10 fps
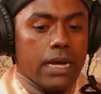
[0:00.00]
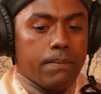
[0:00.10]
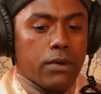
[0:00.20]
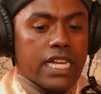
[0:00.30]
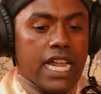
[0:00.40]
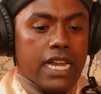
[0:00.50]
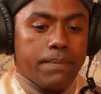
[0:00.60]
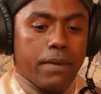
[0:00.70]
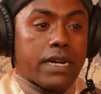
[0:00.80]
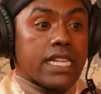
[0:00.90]
mungkin dari
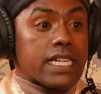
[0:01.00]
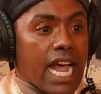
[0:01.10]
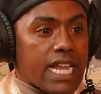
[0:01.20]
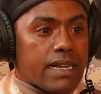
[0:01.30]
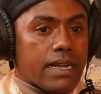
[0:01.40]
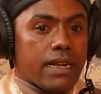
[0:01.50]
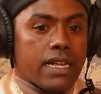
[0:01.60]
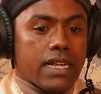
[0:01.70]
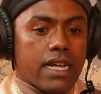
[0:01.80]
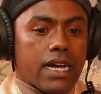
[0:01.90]
pemerintahan
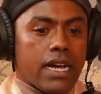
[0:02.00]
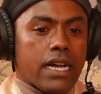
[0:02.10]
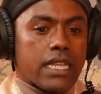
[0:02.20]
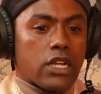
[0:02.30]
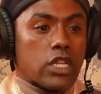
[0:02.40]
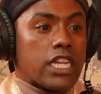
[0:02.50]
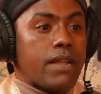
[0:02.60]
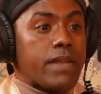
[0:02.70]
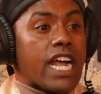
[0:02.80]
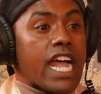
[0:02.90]
uh, terang
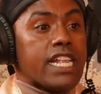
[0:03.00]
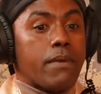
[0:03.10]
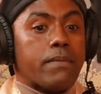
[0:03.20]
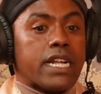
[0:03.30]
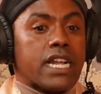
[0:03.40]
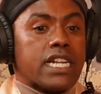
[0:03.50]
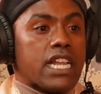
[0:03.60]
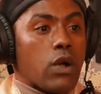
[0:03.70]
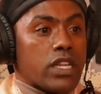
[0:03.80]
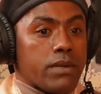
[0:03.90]
mereka hanya memberikan kita
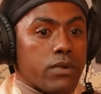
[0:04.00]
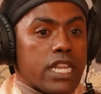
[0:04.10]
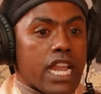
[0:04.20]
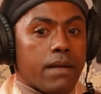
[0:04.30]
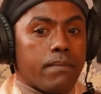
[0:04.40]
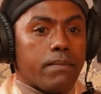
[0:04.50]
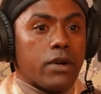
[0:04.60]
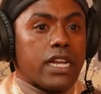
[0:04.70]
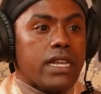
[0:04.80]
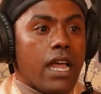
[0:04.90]
kontribusi dalam
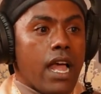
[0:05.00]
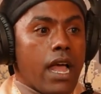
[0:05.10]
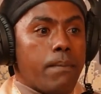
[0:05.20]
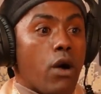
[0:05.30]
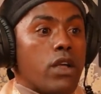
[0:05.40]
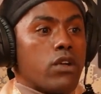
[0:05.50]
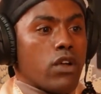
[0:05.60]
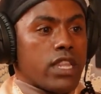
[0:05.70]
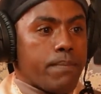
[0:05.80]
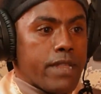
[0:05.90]
mungkin mau ikut
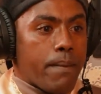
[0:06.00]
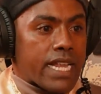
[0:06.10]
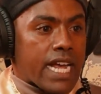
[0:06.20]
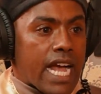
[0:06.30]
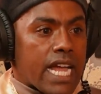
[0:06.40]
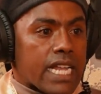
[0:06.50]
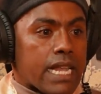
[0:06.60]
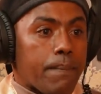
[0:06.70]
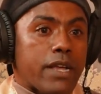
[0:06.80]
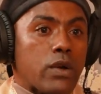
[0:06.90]
konsepnya mereka
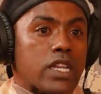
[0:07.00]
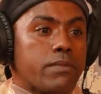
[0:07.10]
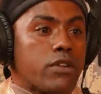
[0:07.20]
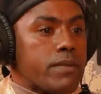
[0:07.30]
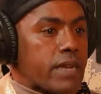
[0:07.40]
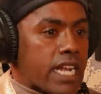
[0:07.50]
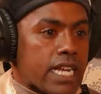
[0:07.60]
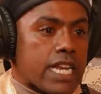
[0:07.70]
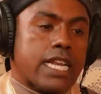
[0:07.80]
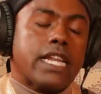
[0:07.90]
tapi kontribusi mereka
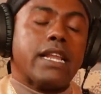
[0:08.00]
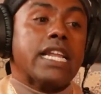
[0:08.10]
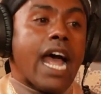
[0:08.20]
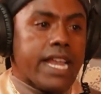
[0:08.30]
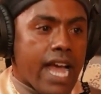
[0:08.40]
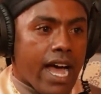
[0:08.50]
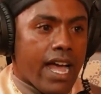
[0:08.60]
kita tidak ada